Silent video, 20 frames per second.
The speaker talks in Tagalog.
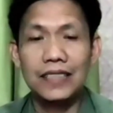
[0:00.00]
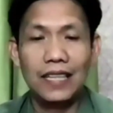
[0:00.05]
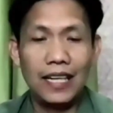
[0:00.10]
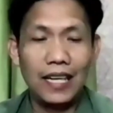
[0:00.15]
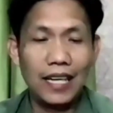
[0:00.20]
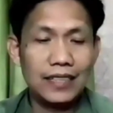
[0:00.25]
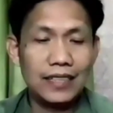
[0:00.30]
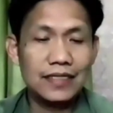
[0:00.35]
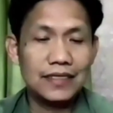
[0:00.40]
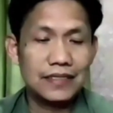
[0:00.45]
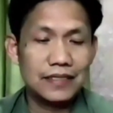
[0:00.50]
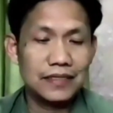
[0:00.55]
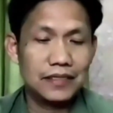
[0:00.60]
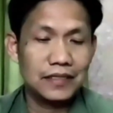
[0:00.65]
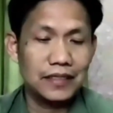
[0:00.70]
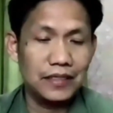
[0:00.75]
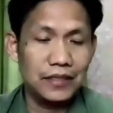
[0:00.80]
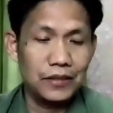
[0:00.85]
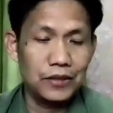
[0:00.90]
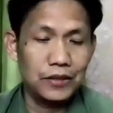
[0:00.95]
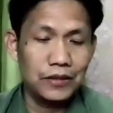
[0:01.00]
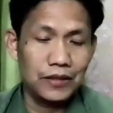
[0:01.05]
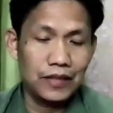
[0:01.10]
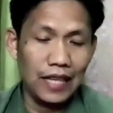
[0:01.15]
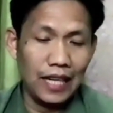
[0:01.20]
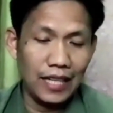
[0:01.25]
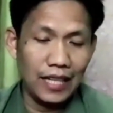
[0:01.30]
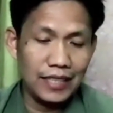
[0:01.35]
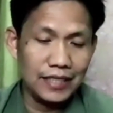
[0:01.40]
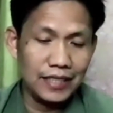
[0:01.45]
At yung
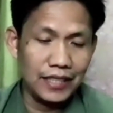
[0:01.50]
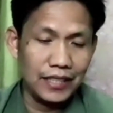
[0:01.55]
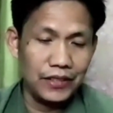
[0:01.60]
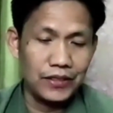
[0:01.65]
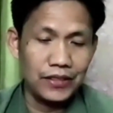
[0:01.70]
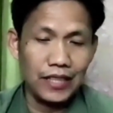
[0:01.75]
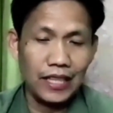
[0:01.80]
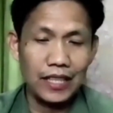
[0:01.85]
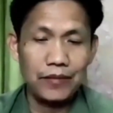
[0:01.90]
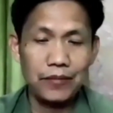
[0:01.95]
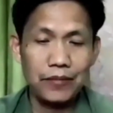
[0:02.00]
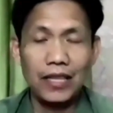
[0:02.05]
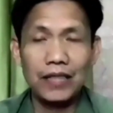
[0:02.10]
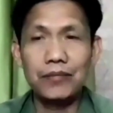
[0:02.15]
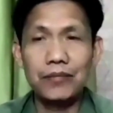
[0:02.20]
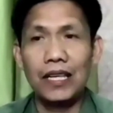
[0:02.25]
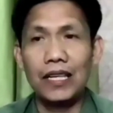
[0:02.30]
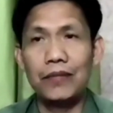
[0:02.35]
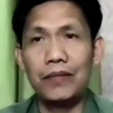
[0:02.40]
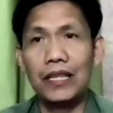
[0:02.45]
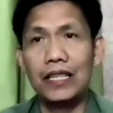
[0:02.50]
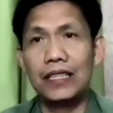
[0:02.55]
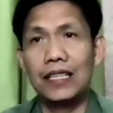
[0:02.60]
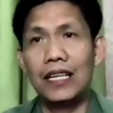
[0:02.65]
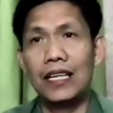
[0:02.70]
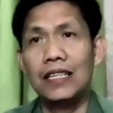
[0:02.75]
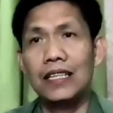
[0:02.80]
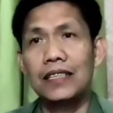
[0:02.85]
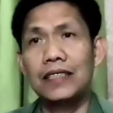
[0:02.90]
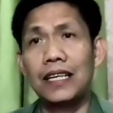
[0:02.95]
lahi na yon ay
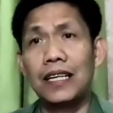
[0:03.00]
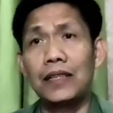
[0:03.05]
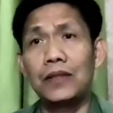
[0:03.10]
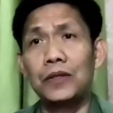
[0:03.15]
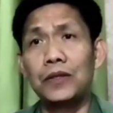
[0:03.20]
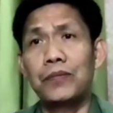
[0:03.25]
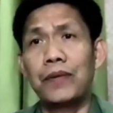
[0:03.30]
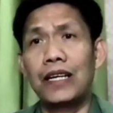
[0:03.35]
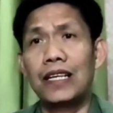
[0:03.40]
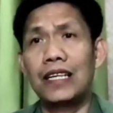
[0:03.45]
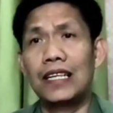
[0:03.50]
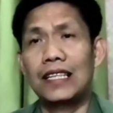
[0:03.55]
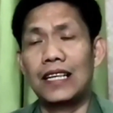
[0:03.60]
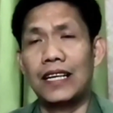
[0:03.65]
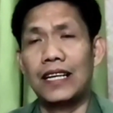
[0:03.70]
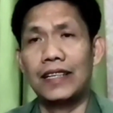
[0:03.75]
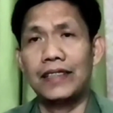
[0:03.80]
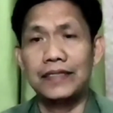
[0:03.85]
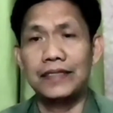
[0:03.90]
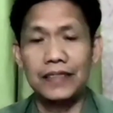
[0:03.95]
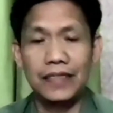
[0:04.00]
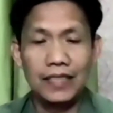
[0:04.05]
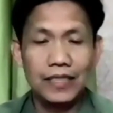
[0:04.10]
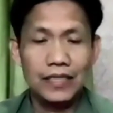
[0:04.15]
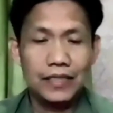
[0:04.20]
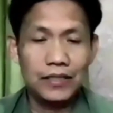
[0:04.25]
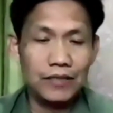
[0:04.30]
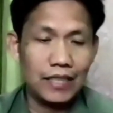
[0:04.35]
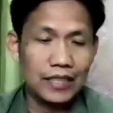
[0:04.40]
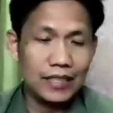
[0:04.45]
magmamana ng lupang kanaan.
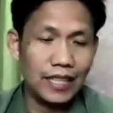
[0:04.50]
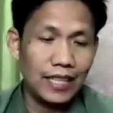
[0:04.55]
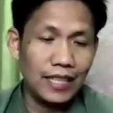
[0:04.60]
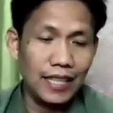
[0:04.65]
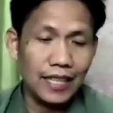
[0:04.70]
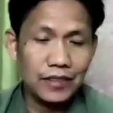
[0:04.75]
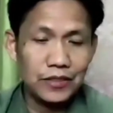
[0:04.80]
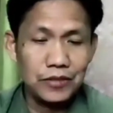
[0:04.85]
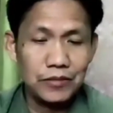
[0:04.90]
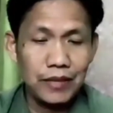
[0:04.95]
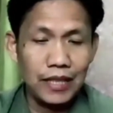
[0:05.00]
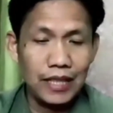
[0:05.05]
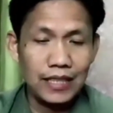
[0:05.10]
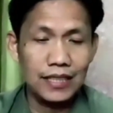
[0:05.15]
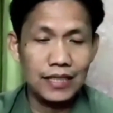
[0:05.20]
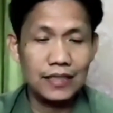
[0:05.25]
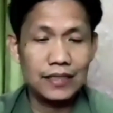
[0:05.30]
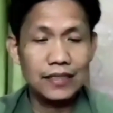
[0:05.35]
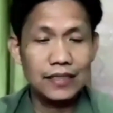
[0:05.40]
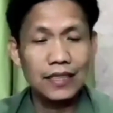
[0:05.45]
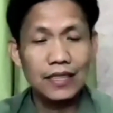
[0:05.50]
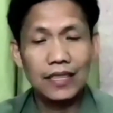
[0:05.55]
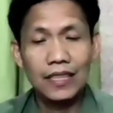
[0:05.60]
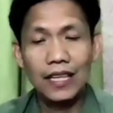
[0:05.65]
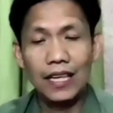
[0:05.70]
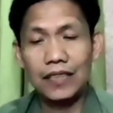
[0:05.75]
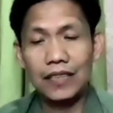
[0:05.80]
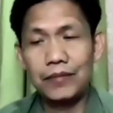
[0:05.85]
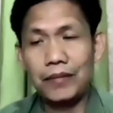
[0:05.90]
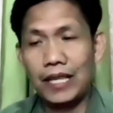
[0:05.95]
Yun ang dahilan kung bakit
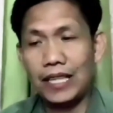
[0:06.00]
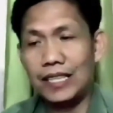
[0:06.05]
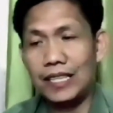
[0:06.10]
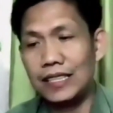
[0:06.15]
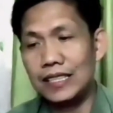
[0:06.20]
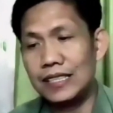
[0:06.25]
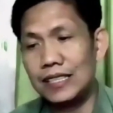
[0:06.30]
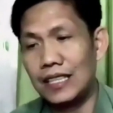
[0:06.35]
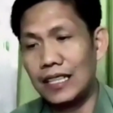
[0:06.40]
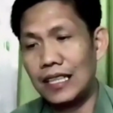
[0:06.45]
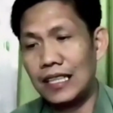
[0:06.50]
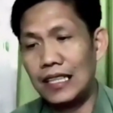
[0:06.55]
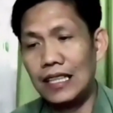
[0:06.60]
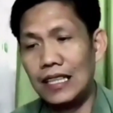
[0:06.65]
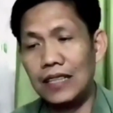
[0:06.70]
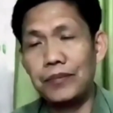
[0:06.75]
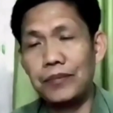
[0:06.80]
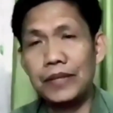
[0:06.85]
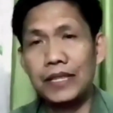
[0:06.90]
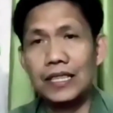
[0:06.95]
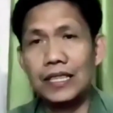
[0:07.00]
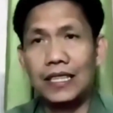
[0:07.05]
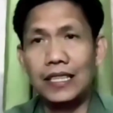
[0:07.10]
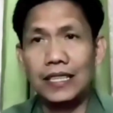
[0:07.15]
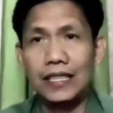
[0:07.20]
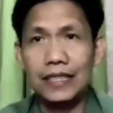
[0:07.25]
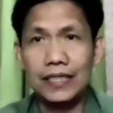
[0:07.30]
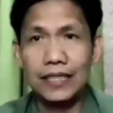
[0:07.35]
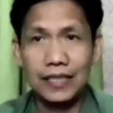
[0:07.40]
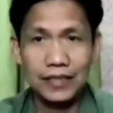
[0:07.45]
ang bayang Israel ang
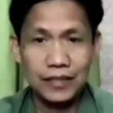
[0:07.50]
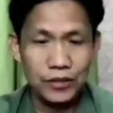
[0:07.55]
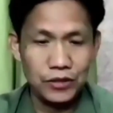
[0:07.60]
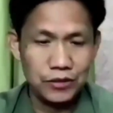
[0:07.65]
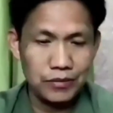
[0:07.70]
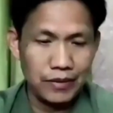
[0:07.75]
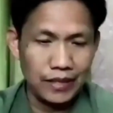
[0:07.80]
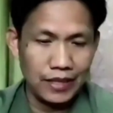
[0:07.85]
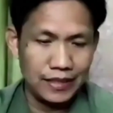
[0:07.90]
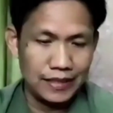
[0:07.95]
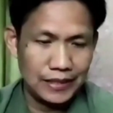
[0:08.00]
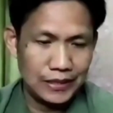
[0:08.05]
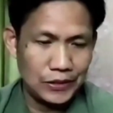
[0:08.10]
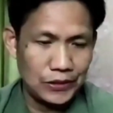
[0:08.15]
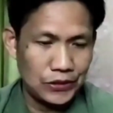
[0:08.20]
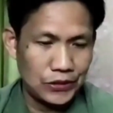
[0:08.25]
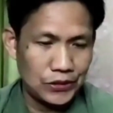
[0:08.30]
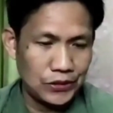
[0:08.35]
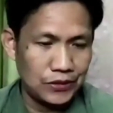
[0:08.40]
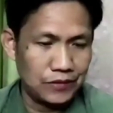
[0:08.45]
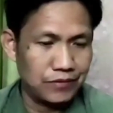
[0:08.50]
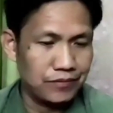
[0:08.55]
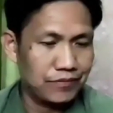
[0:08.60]
pinili ng Diyos, Brother Johnson.